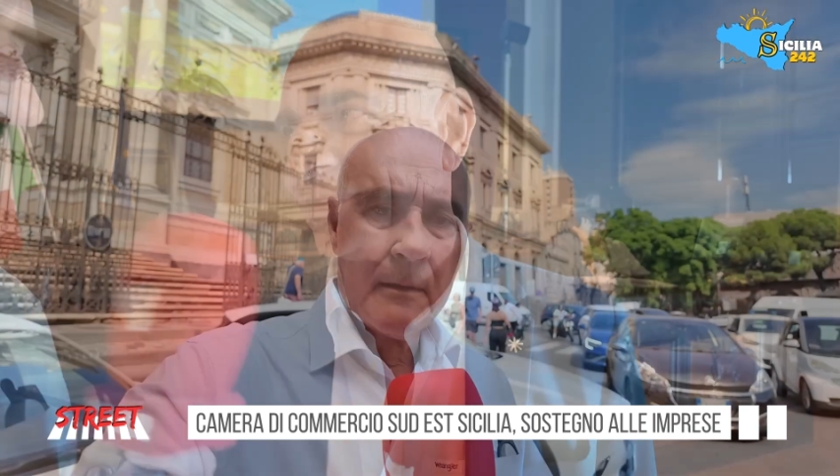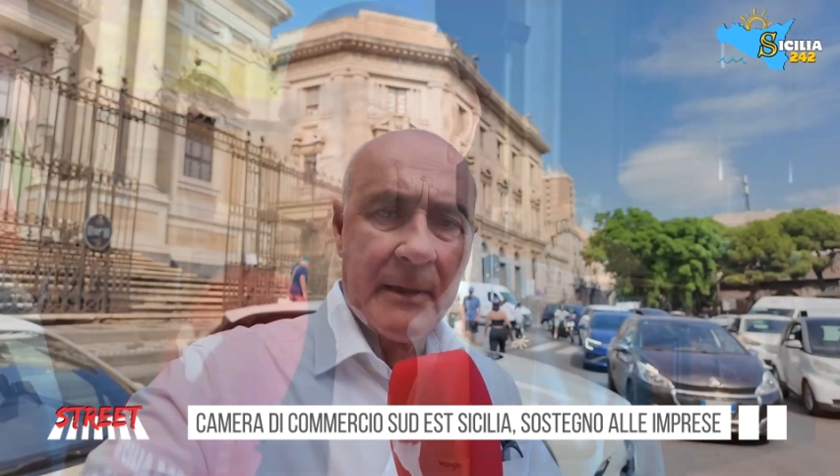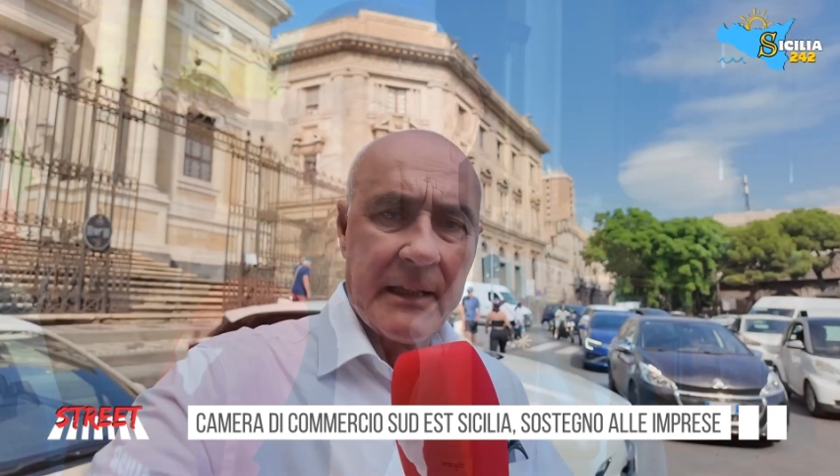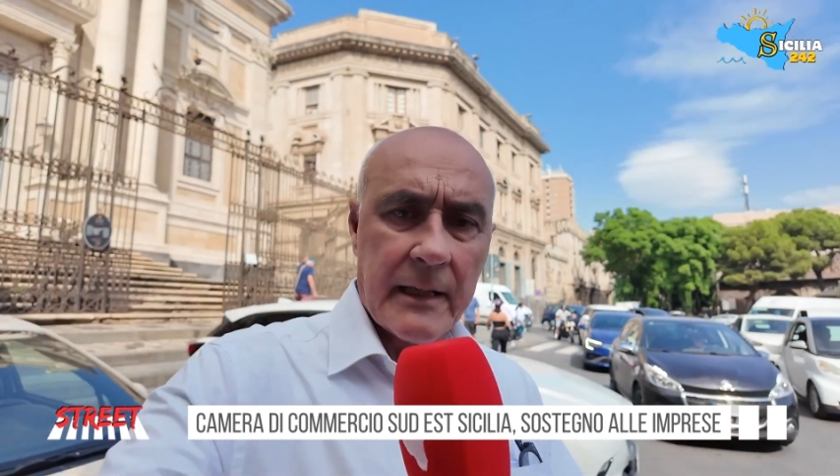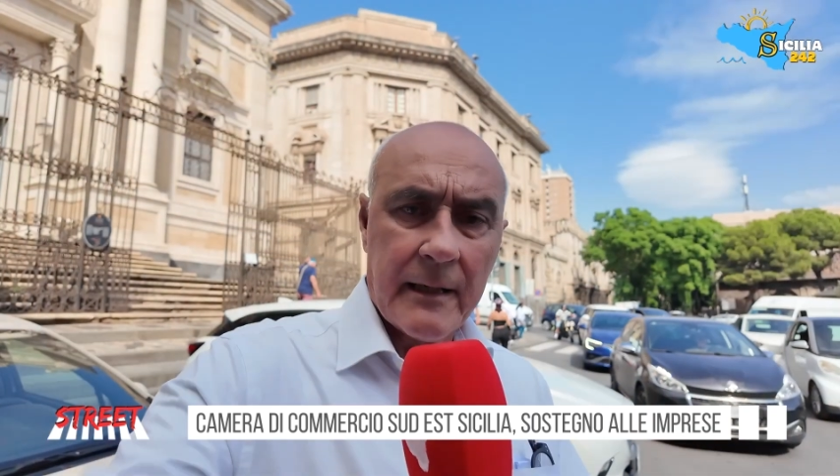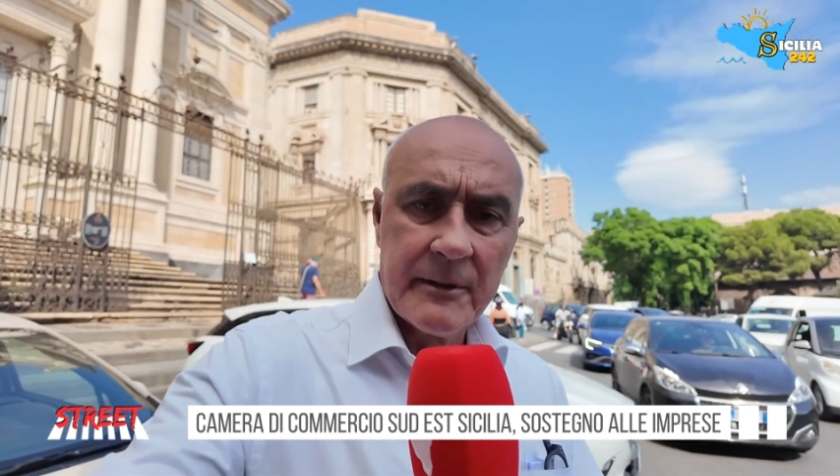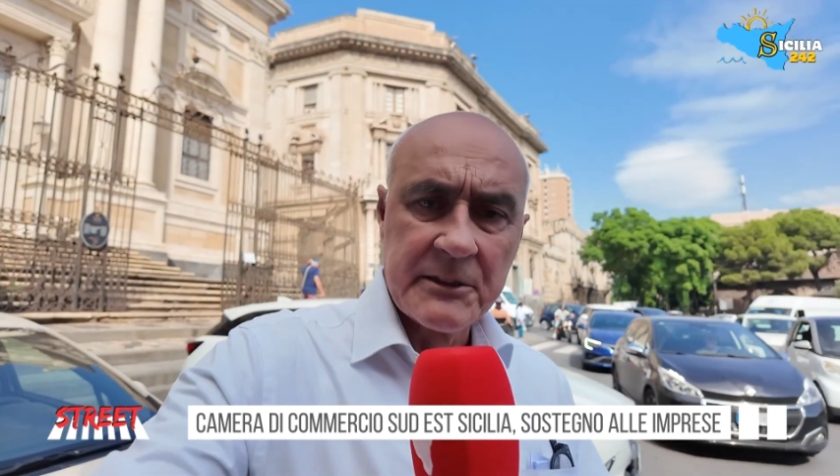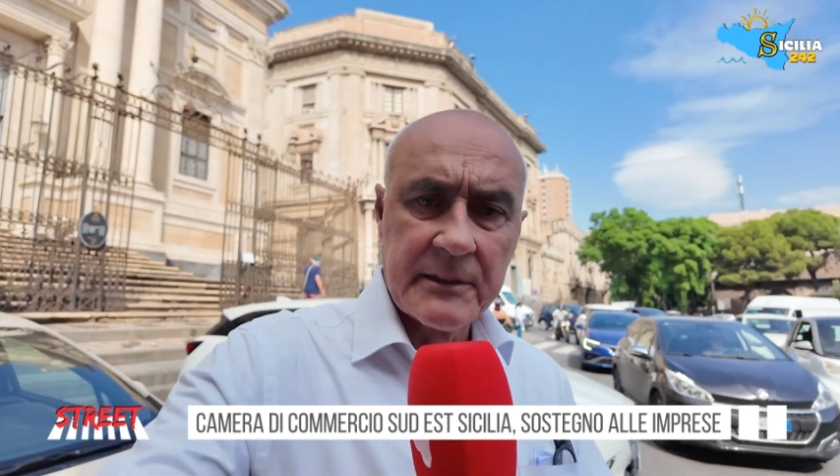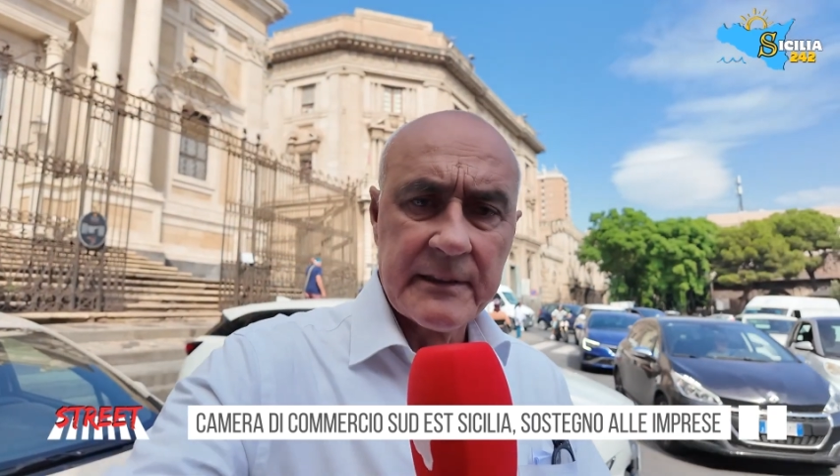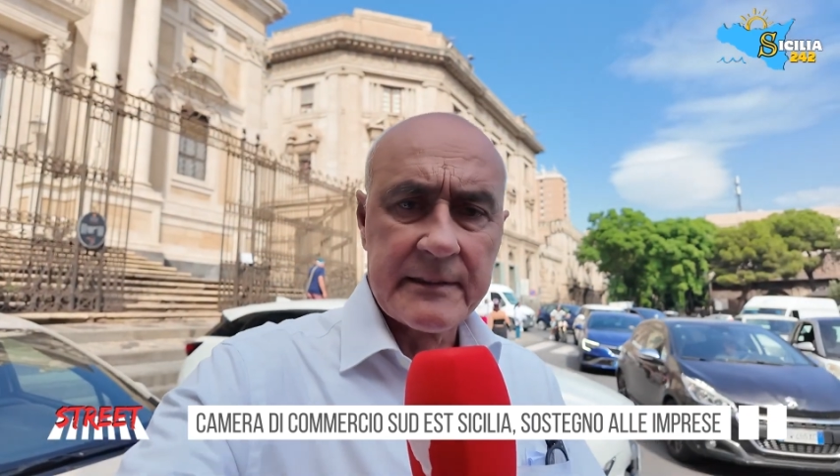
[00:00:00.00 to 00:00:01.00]
Bene,
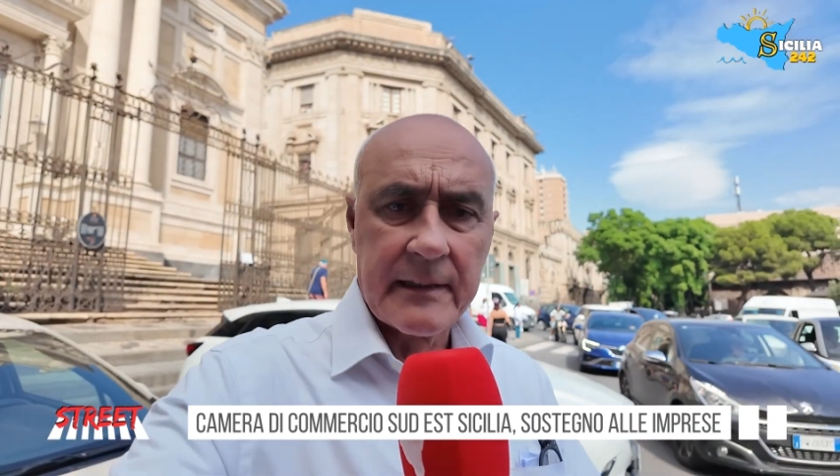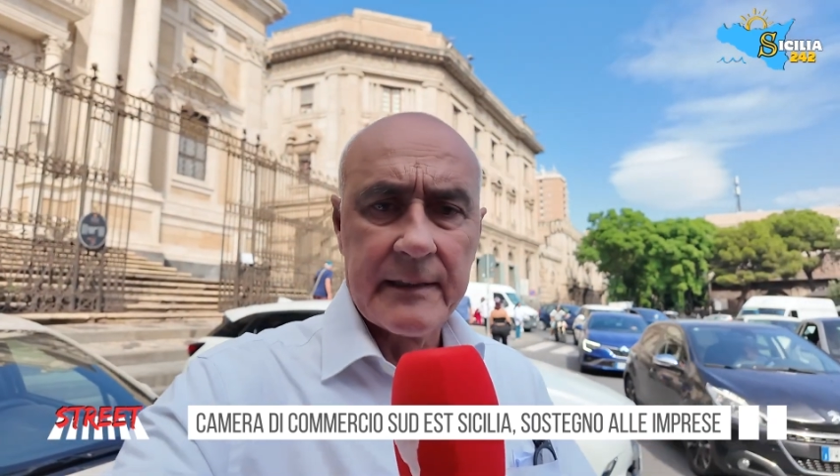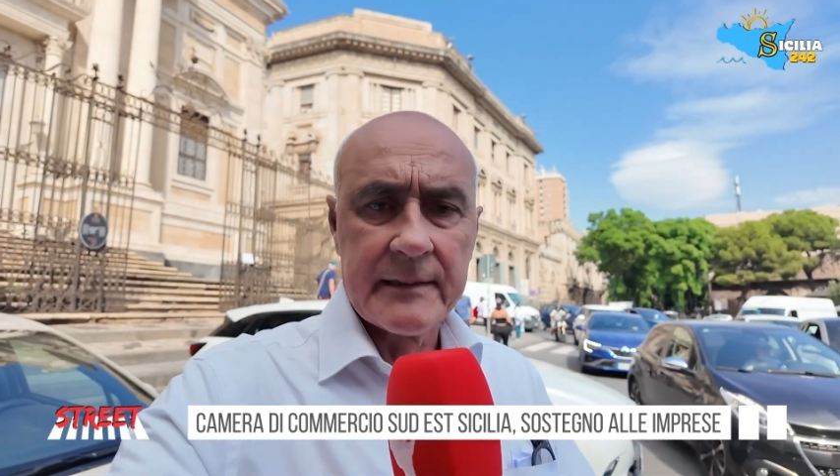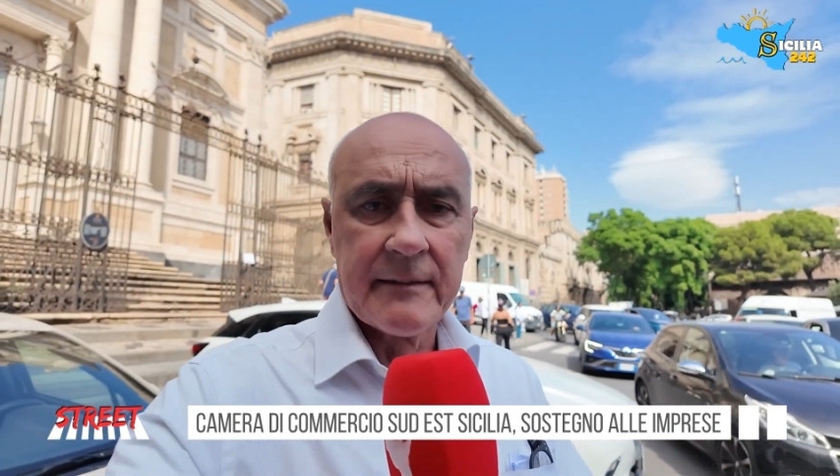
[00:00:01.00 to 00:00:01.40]
amici di Street,